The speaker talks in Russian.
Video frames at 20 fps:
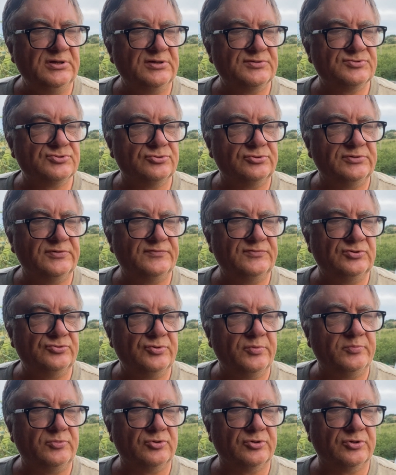от сходов до
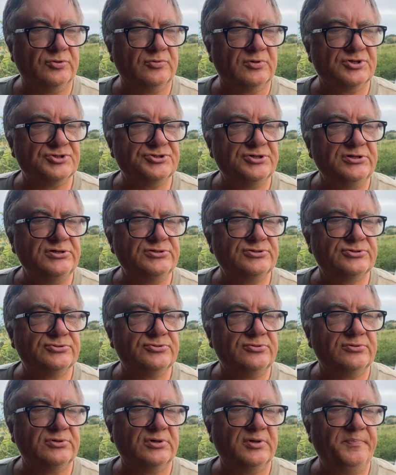выборки урожая
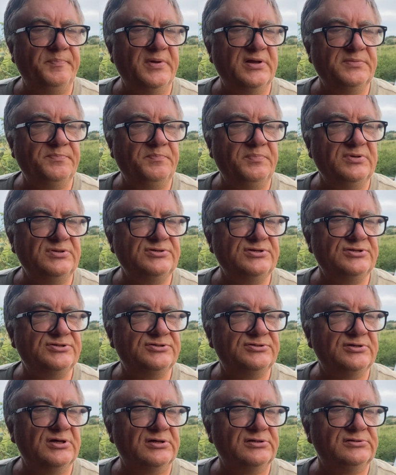
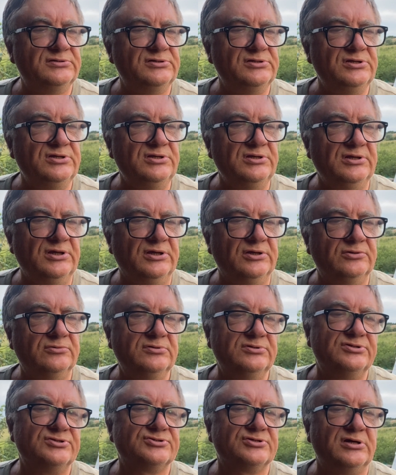45-50 дней, но
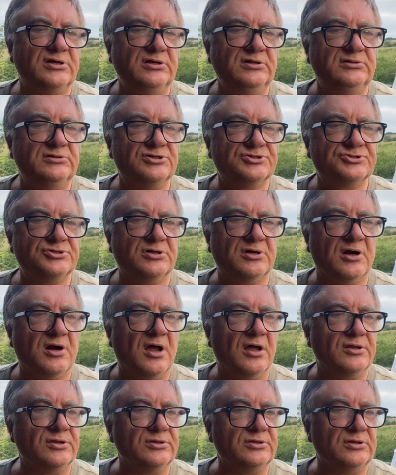ну, это скорее даже
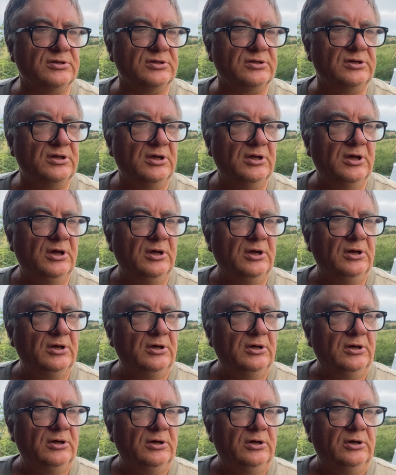ранний.
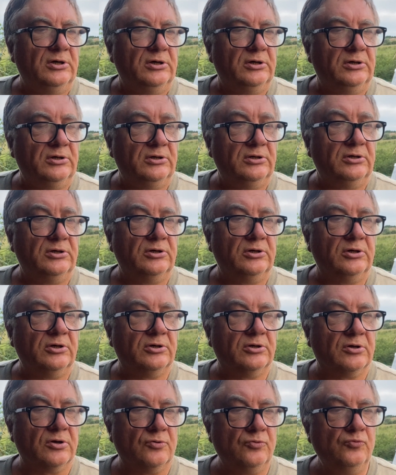А,
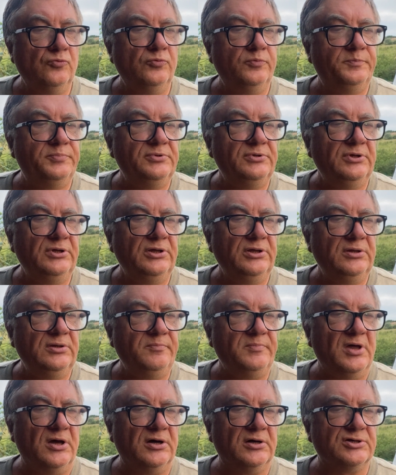крупный,
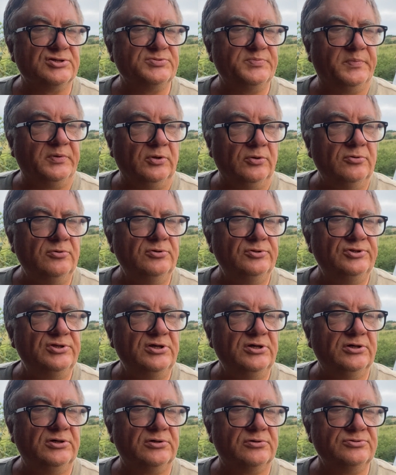мякоть
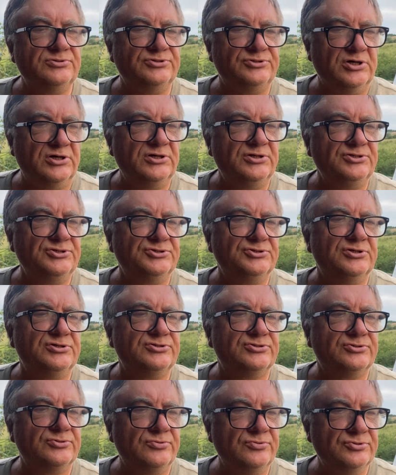плотная, хрустящая,
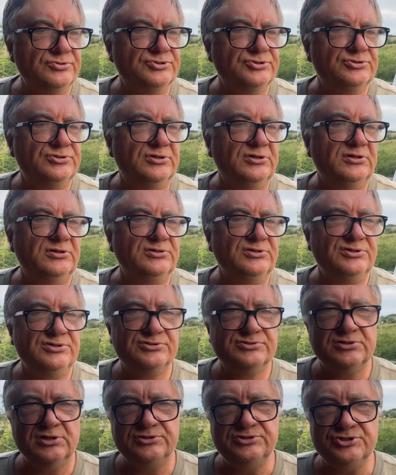сочная, не
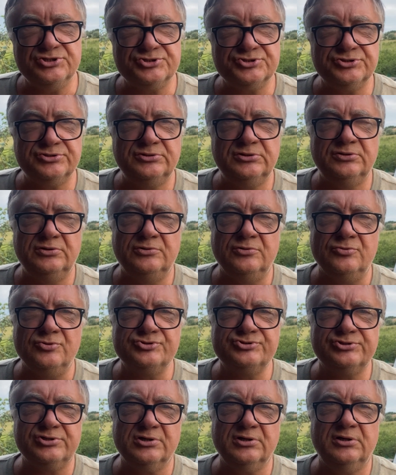содержит
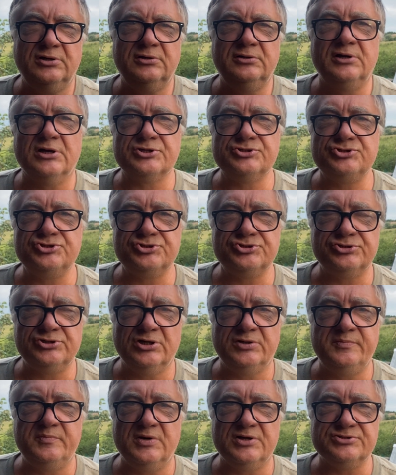острых
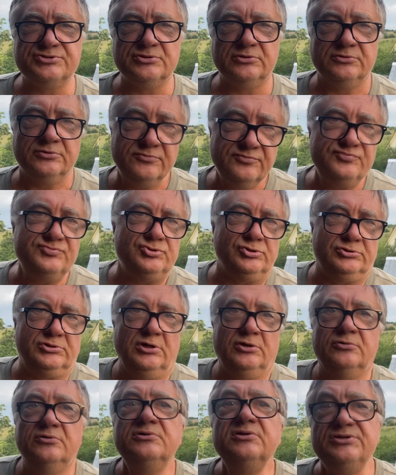горчичных масел. Ну, все
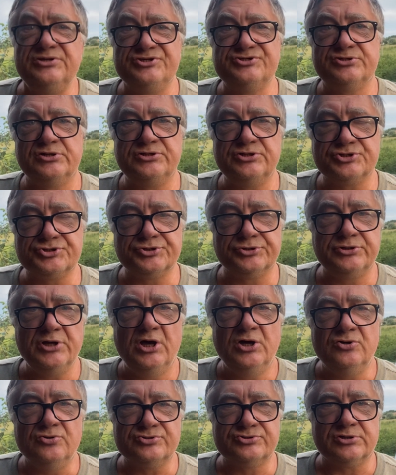дайконы не содержат
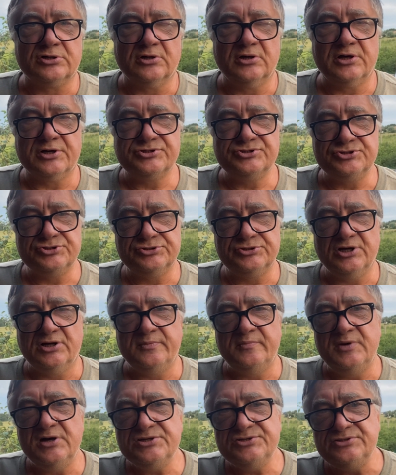острых горчичных
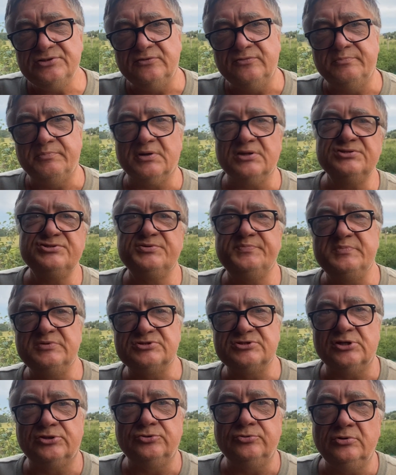масел, в принципе,
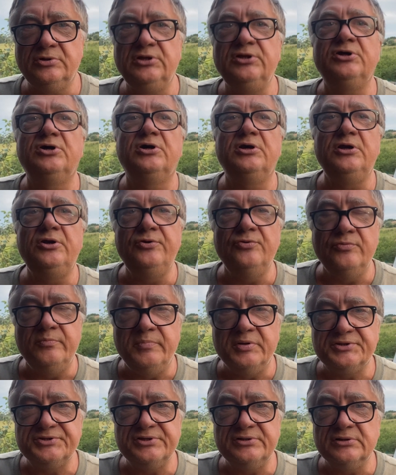зато их
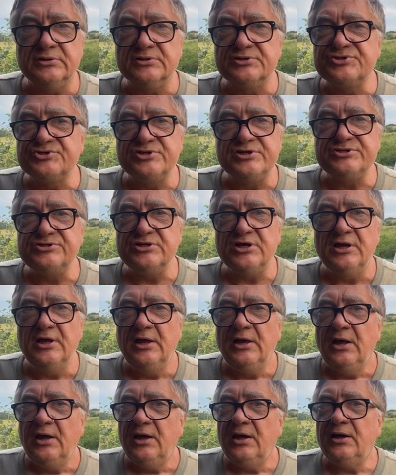любят. Э, кстати,
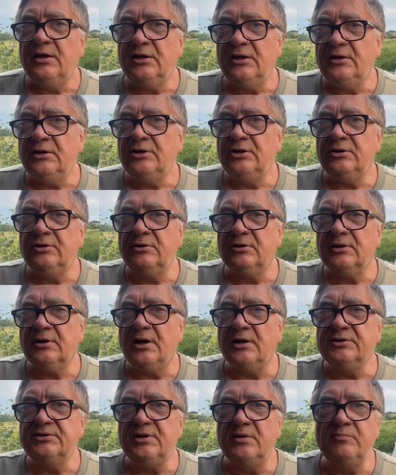э,
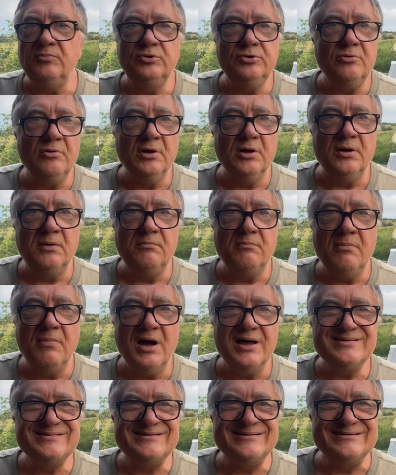когда много
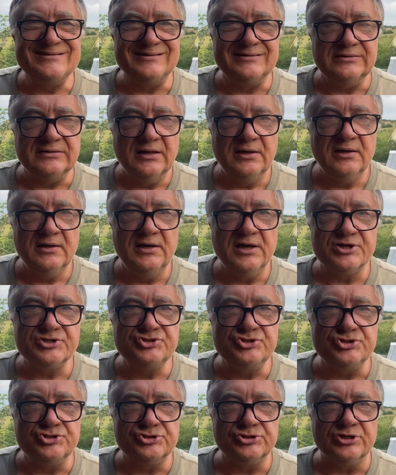масел,
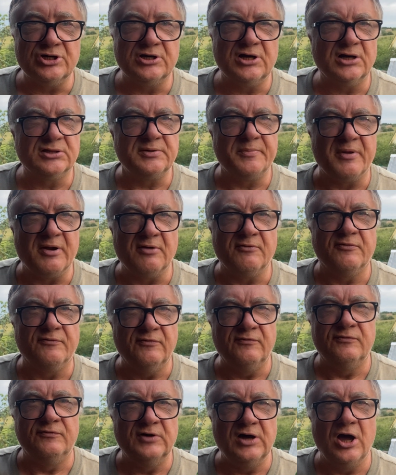горчичных, как, например,
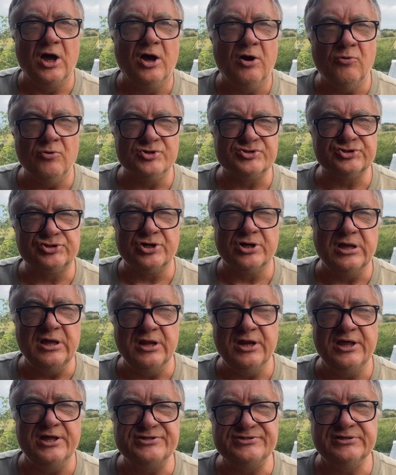в э, острой
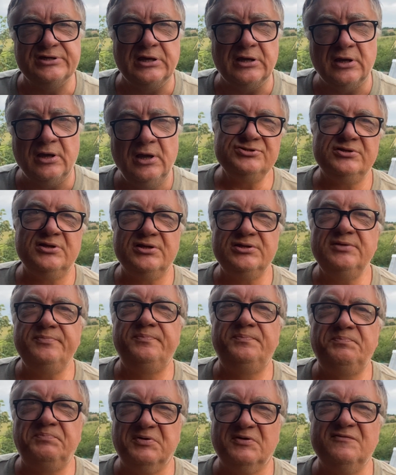редьке, они
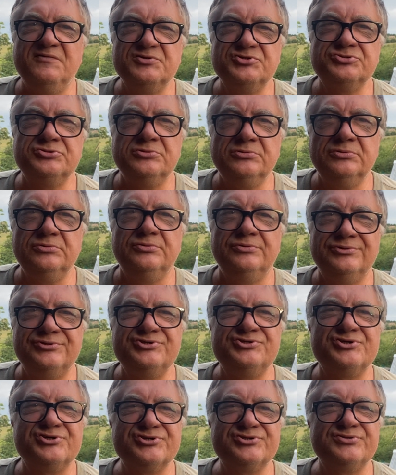провоцируют
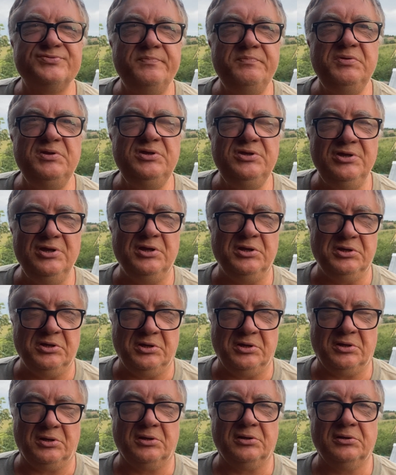
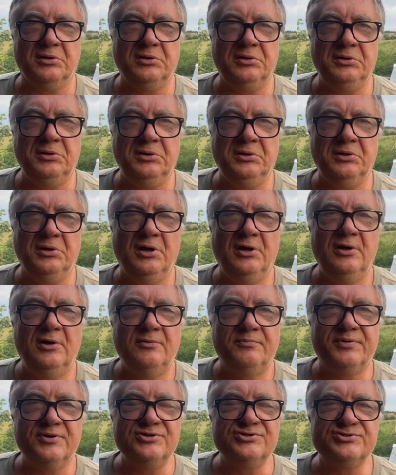сердцебиение. И,
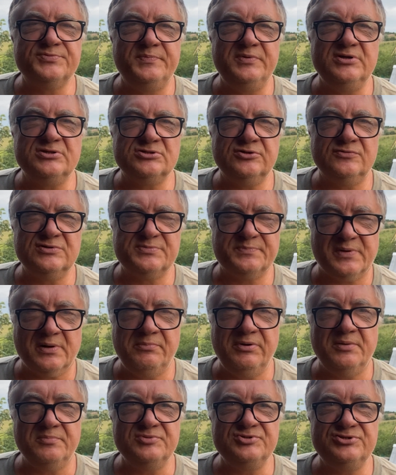в принципе, если у вас
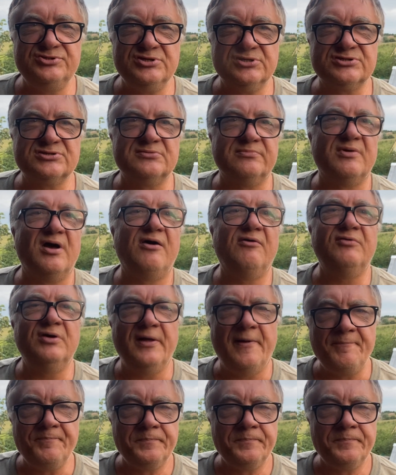проблемы с сердцем, а вы